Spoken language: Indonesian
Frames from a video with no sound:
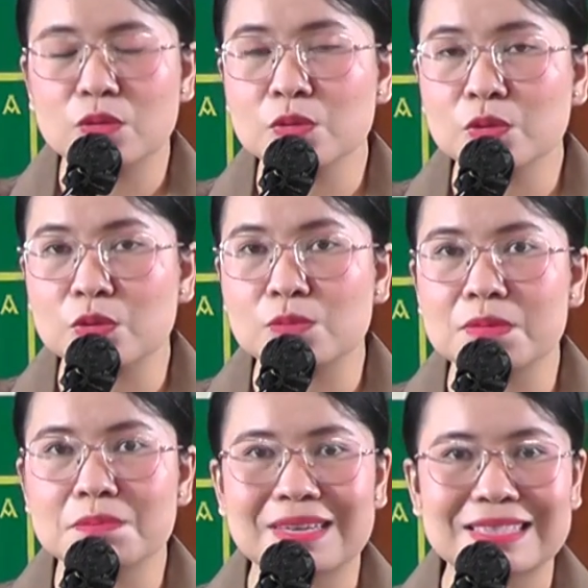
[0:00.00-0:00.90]
untuk
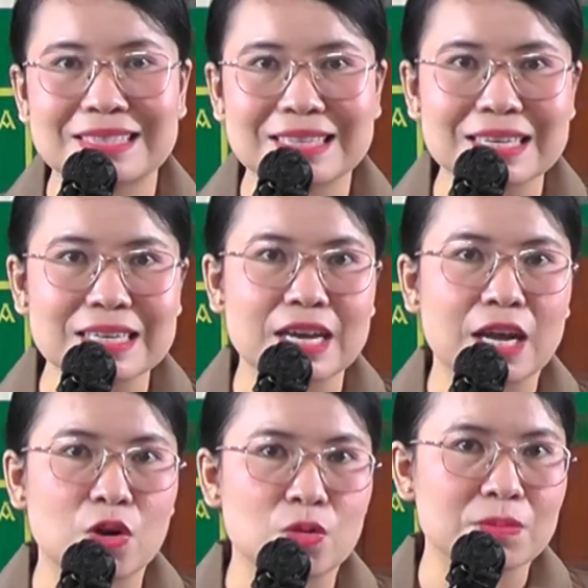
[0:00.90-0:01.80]

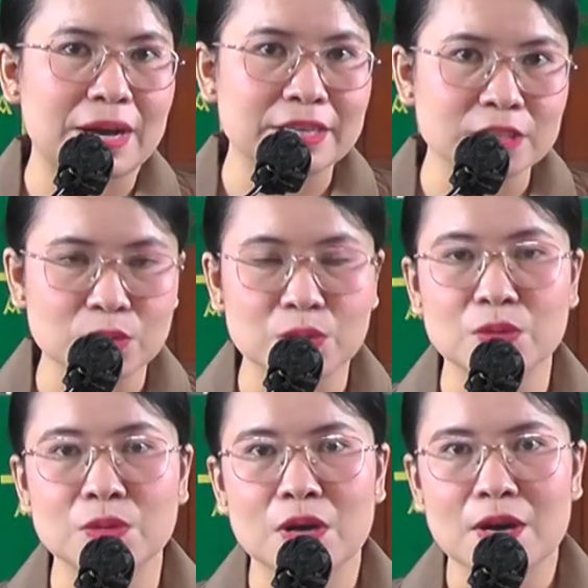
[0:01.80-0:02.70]
memastikan rumah
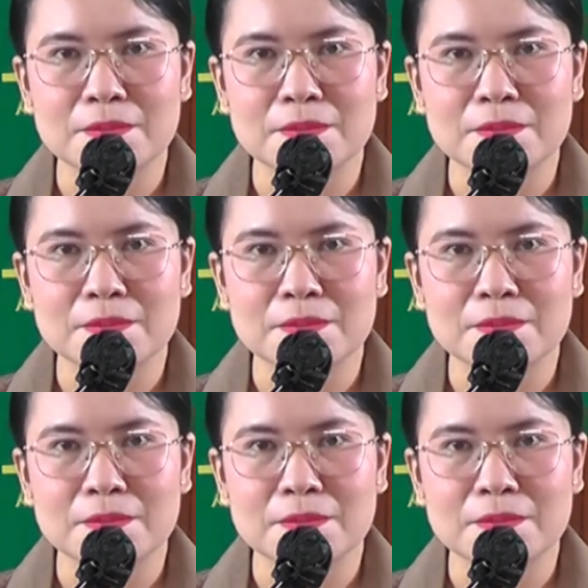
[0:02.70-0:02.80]
itu